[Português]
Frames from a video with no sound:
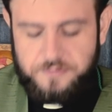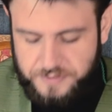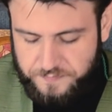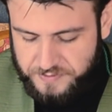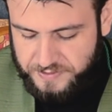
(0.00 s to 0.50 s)

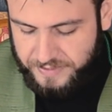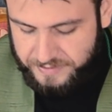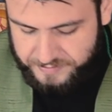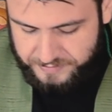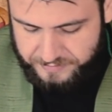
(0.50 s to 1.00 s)
Se você
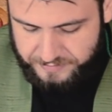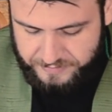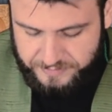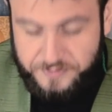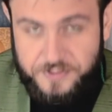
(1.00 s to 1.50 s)
quer ser
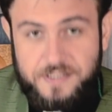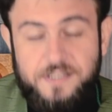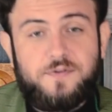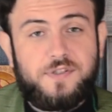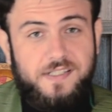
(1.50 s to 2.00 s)
grande
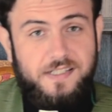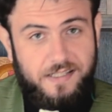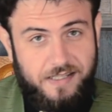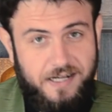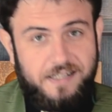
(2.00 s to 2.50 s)
e você
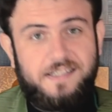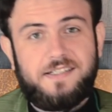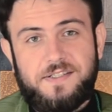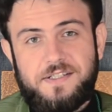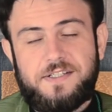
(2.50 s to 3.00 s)
quer
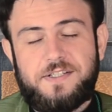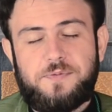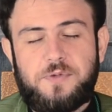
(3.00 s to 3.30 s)
ser grande,